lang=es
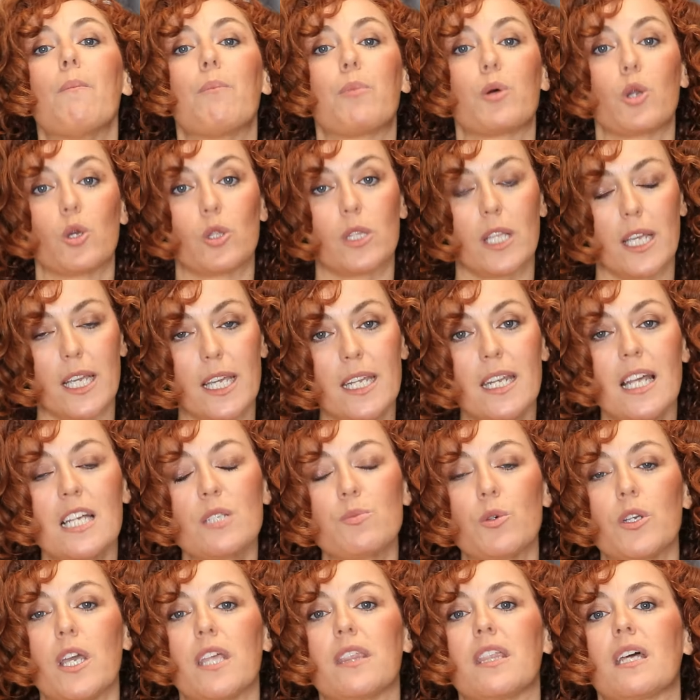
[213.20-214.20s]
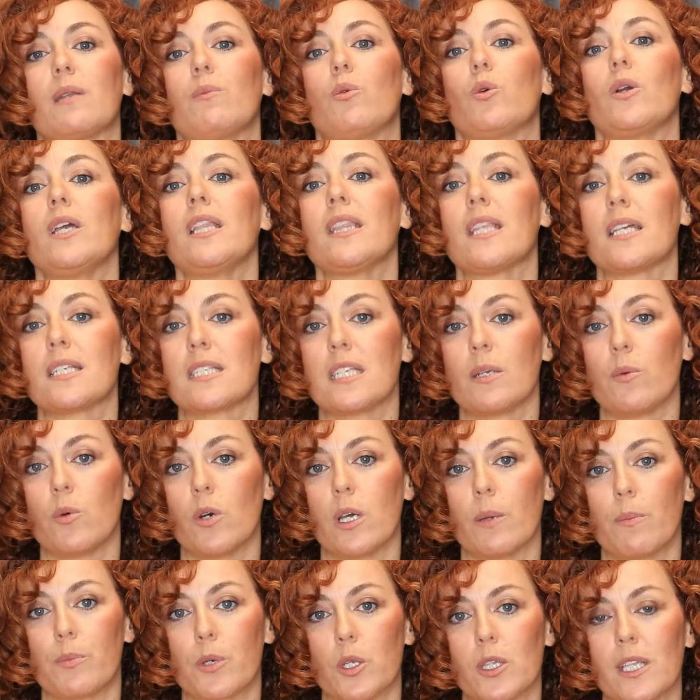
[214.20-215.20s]
proteínas, voy a hacerme un intensivo
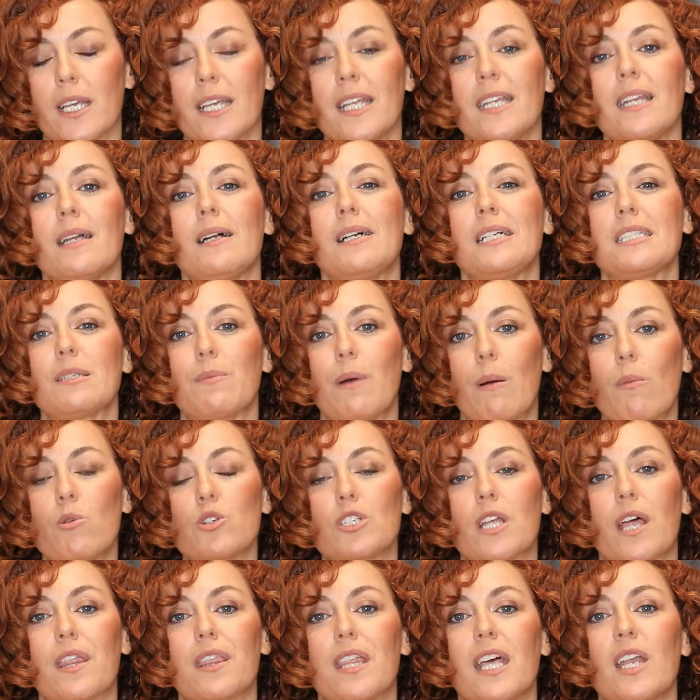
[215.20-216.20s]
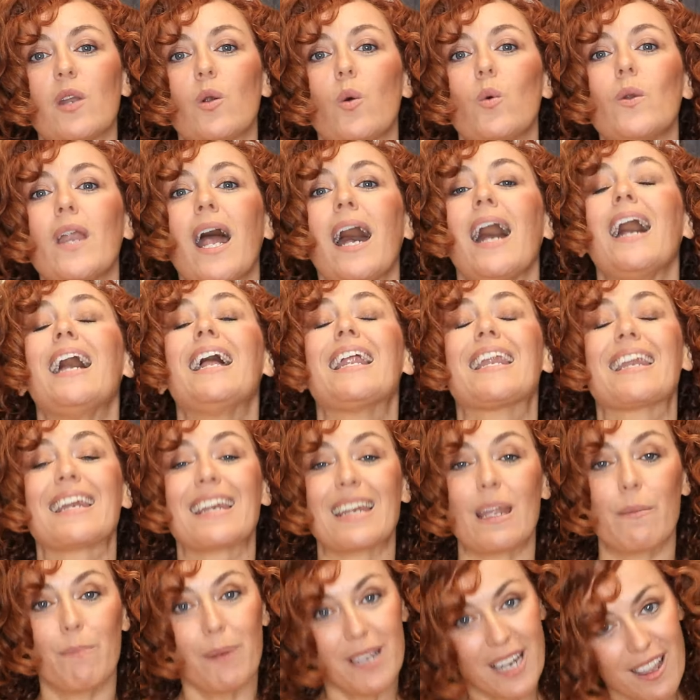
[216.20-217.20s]
de proteínas, vamos a hacer una
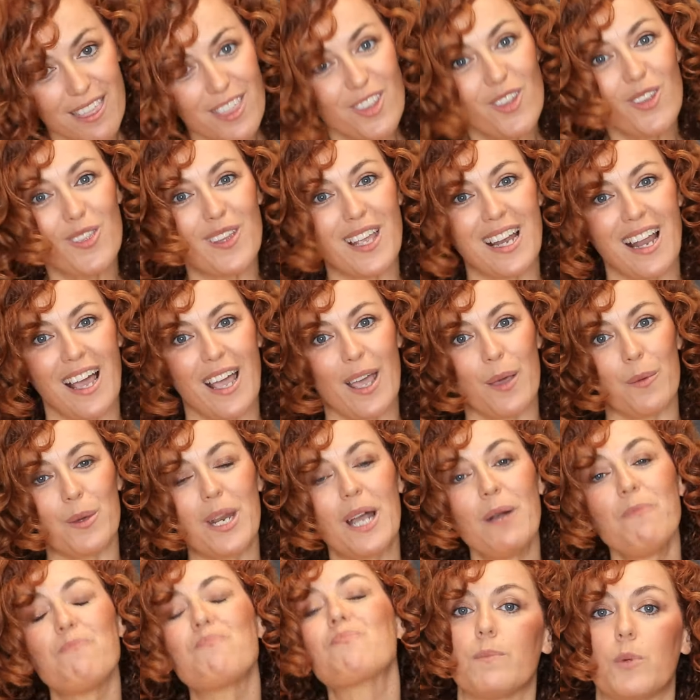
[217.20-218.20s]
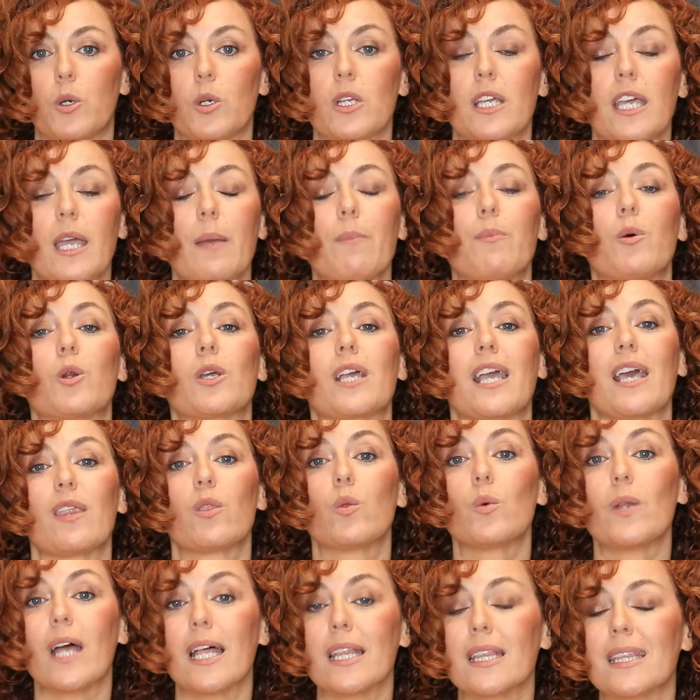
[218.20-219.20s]
reparación de la hebra. ¿Por qué? Porque
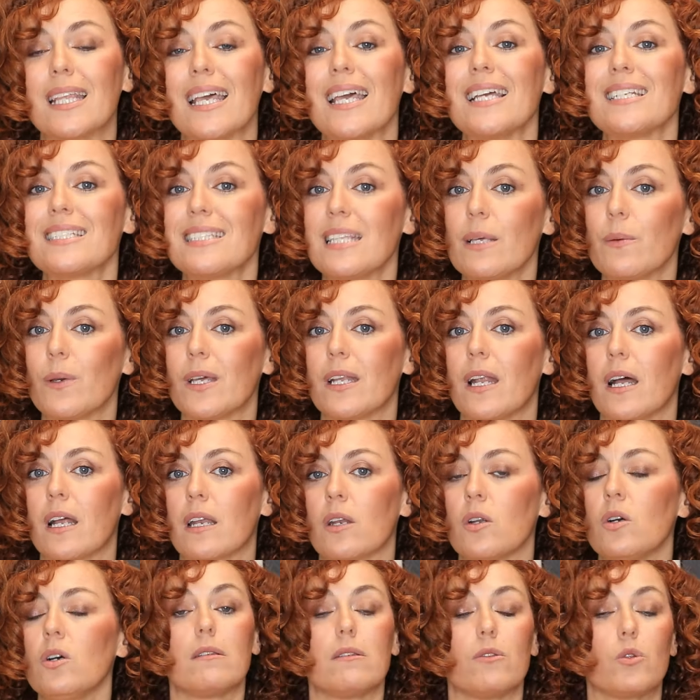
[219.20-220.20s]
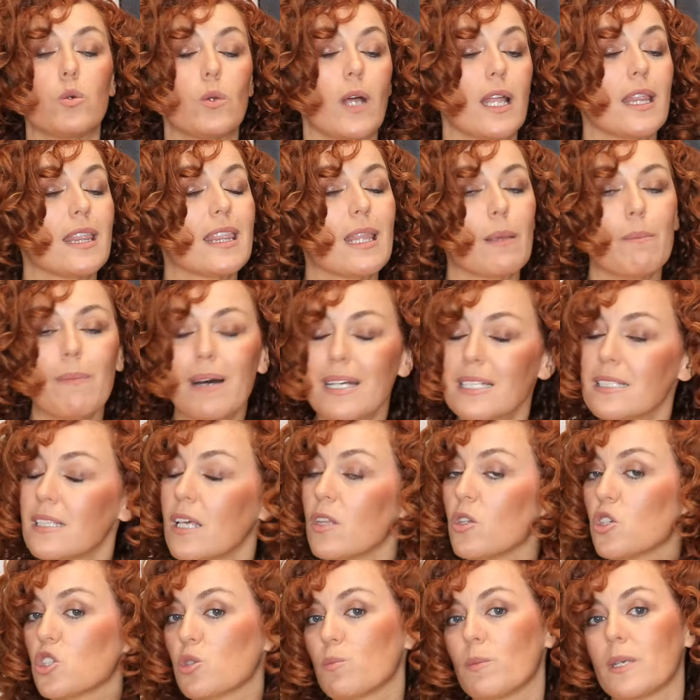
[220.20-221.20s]
durante este verano, durante más
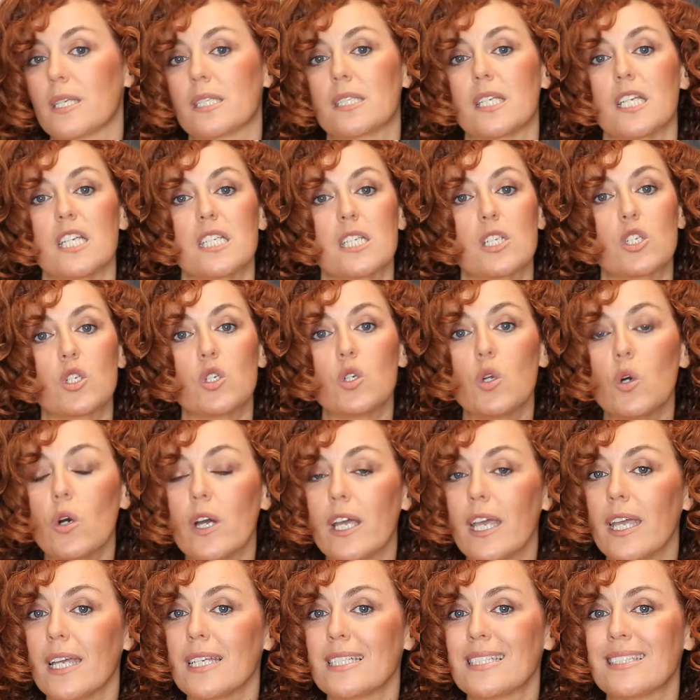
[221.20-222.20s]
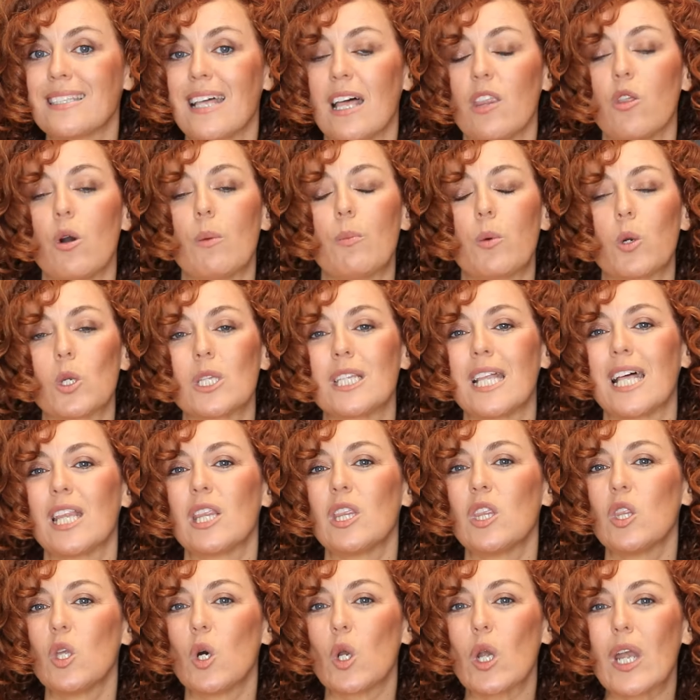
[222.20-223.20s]
de dos meses, no he estado
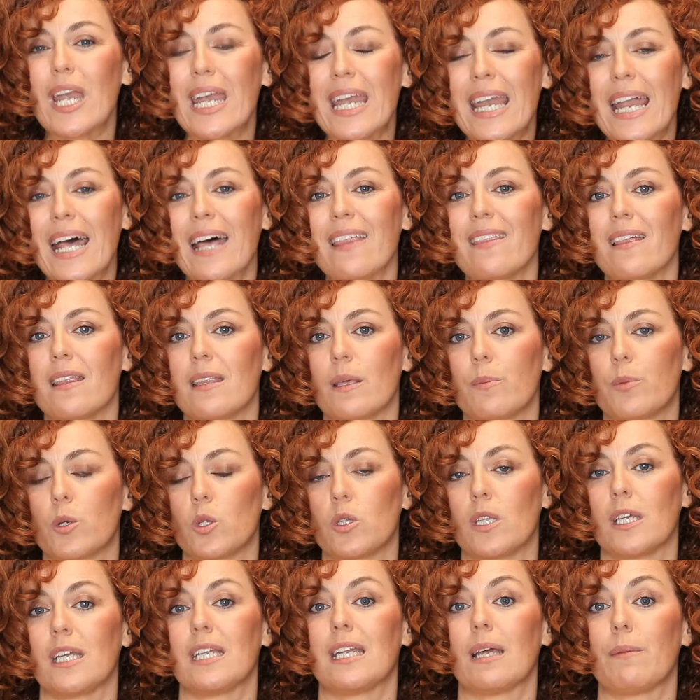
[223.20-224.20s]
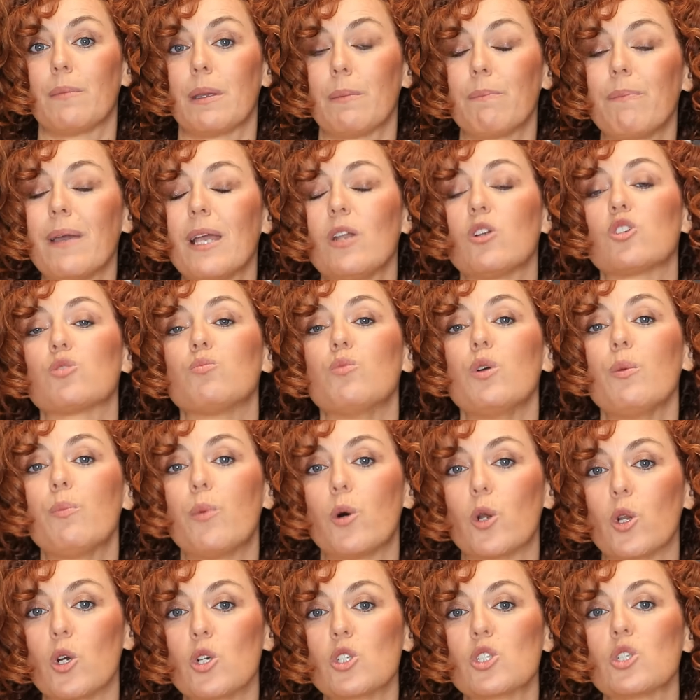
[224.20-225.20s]
aportando nada de proteína. Mi pelo es muy
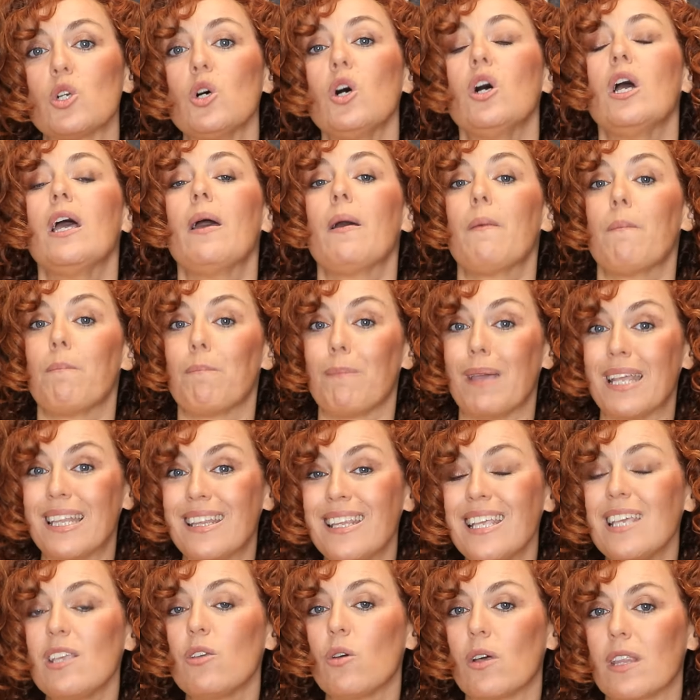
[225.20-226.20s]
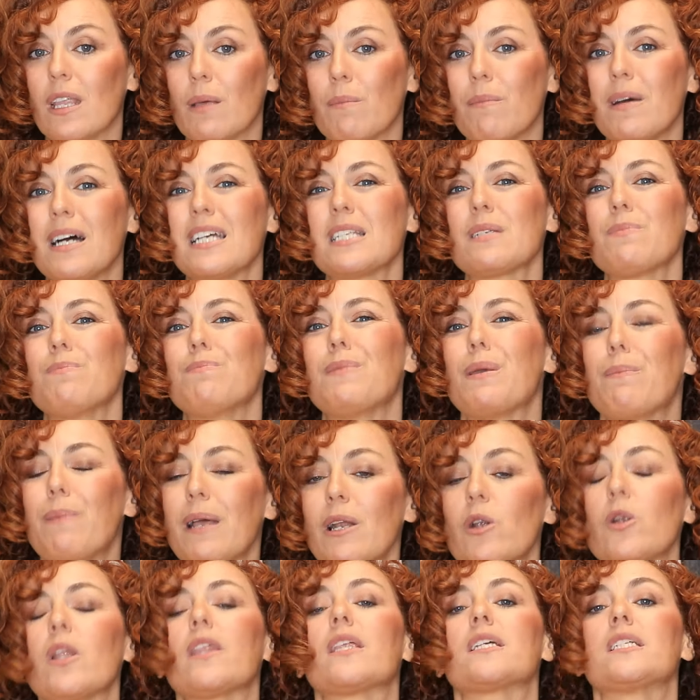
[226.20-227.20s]
poroso, me tiño además, mi
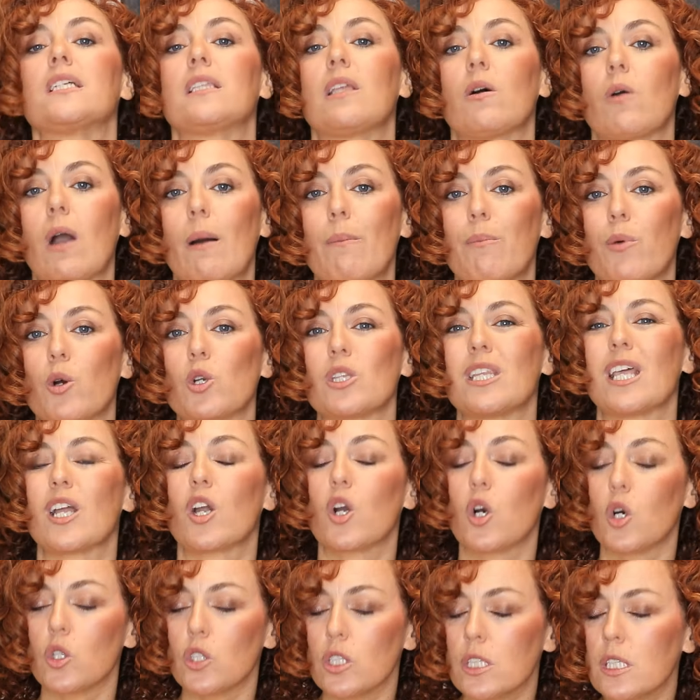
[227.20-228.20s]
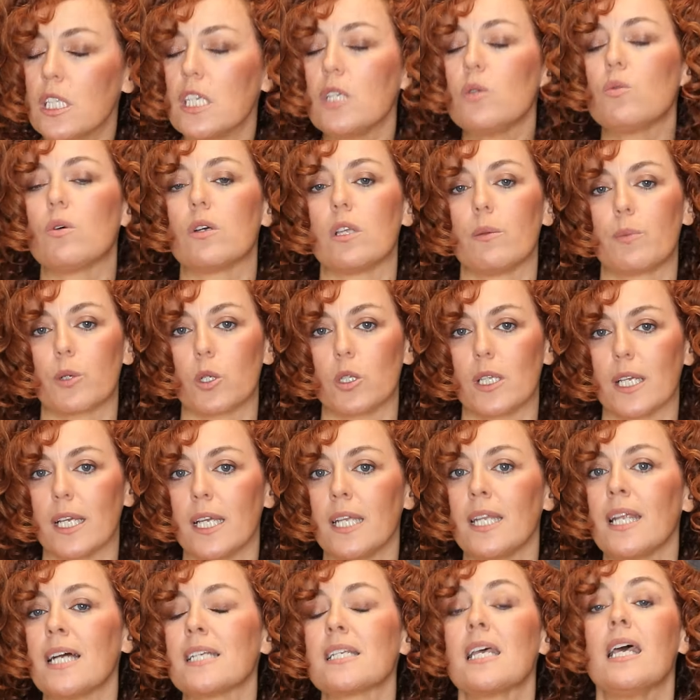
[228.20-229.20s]
pelo necesita un aporte continuo de
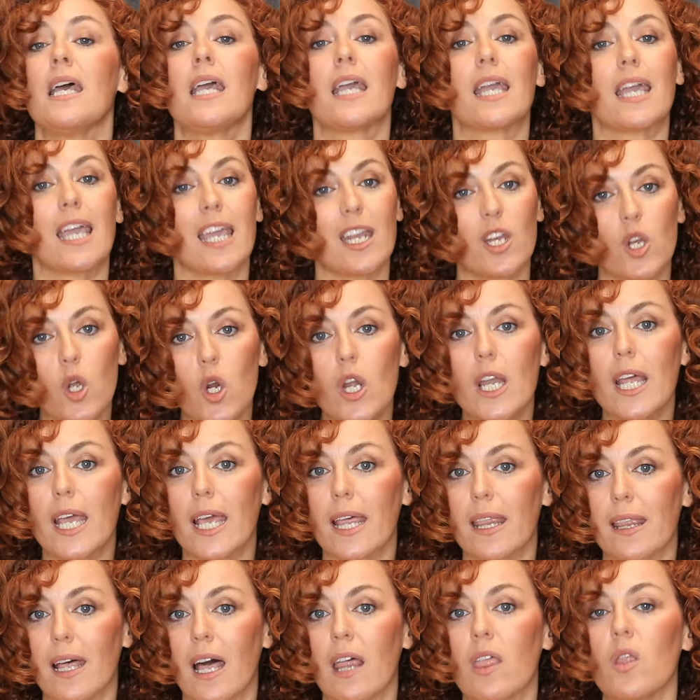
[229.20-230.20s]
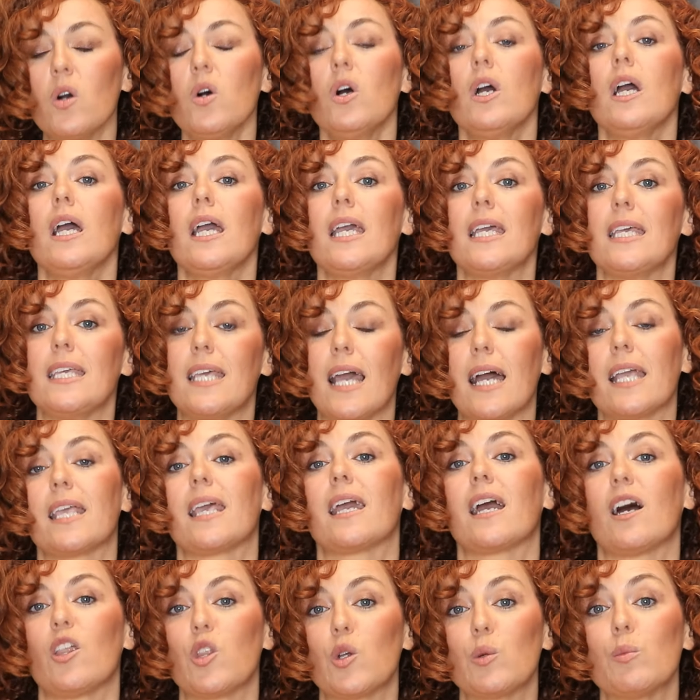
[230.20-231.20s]
proteínas que no le he dado y ha
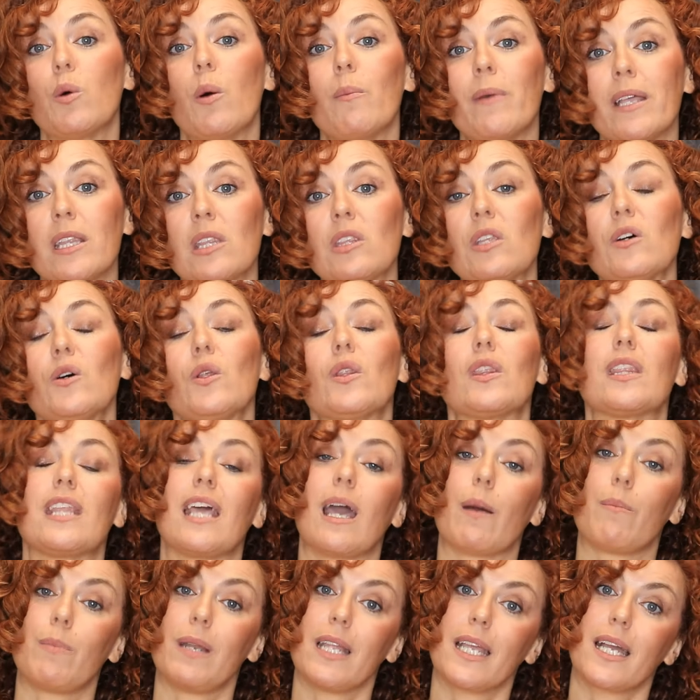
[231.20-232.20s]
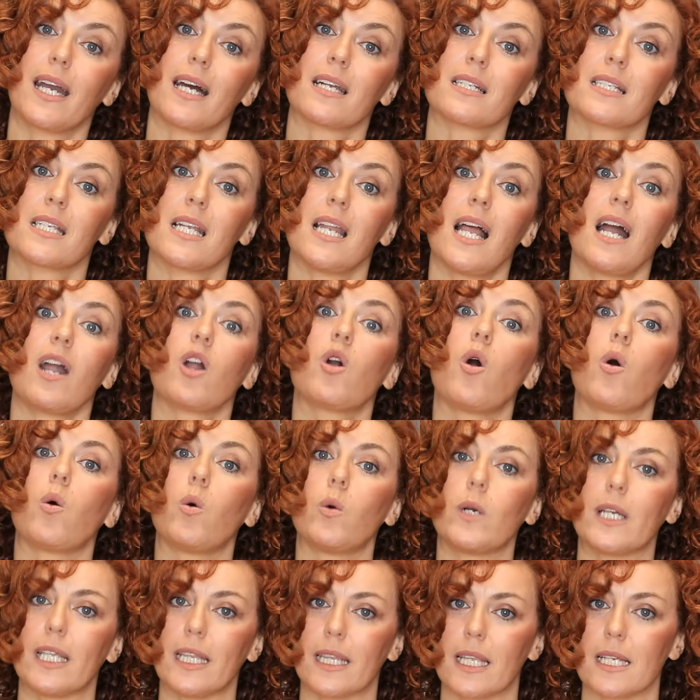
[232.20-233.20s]
llegado el momento de aplicársela con
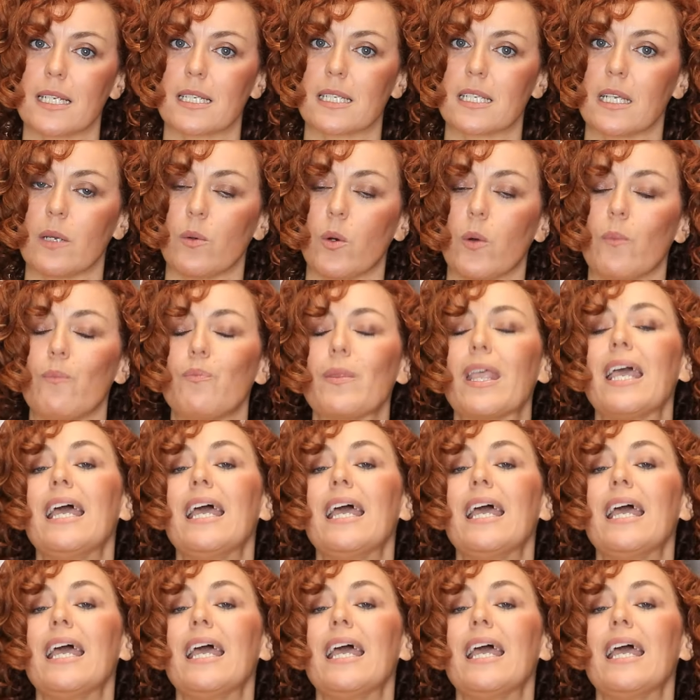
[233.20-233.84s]
un intensivo.